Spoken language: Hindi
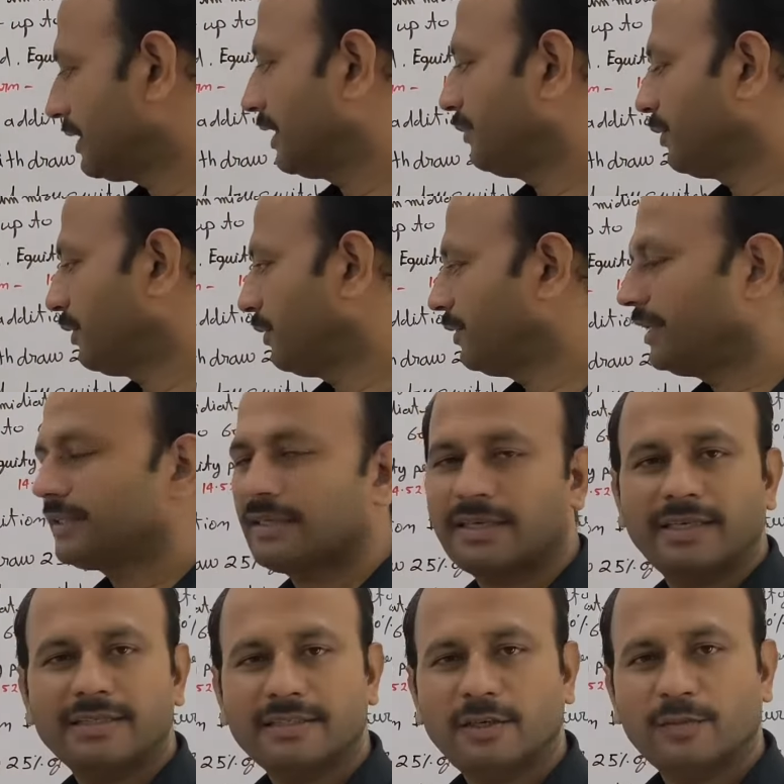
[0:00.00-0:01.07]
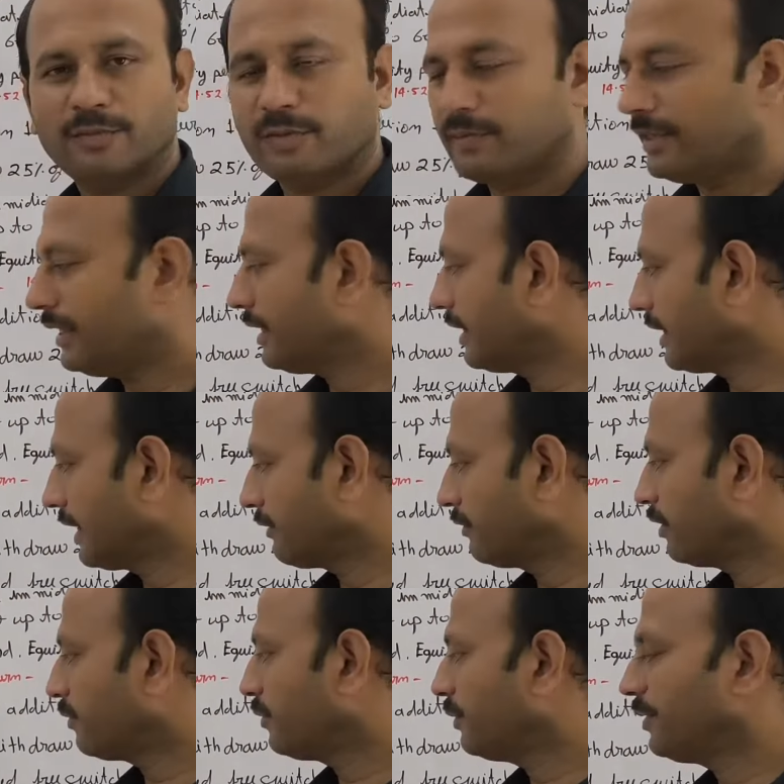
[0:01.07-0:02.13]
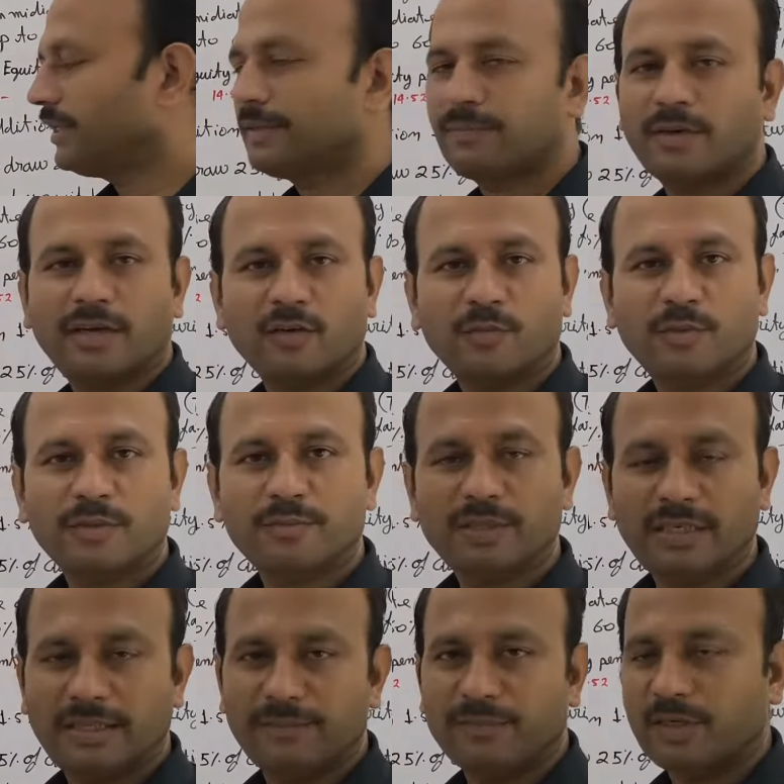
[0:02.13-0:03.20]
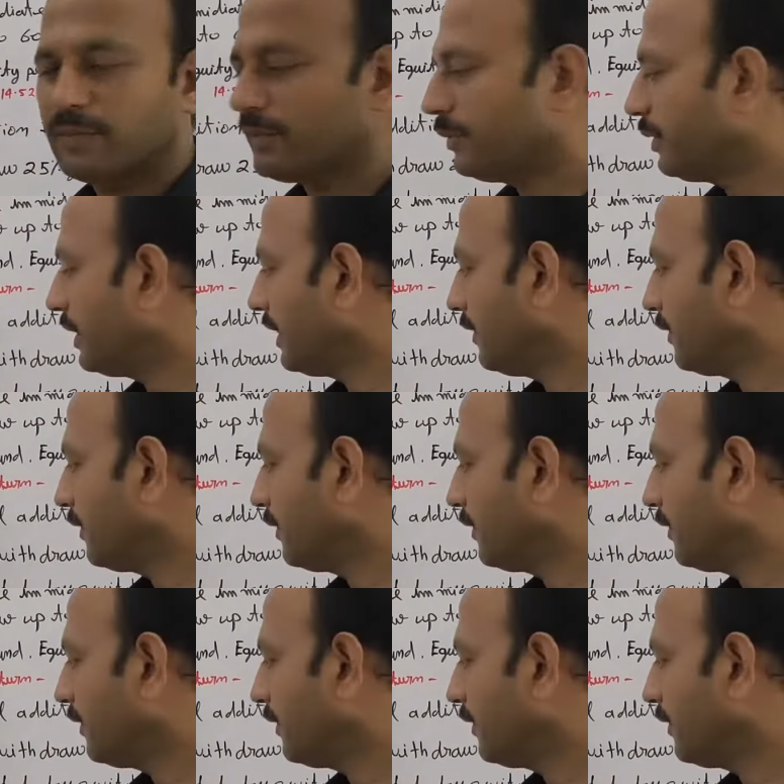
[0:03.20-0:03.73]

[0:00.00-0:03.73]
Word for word: सिंगल प्रीमियम ये सारे इसके ऑप्शन है यानी कि रेगुलर में भी ये प्लान उपलब्ध है लिमिटेड में भी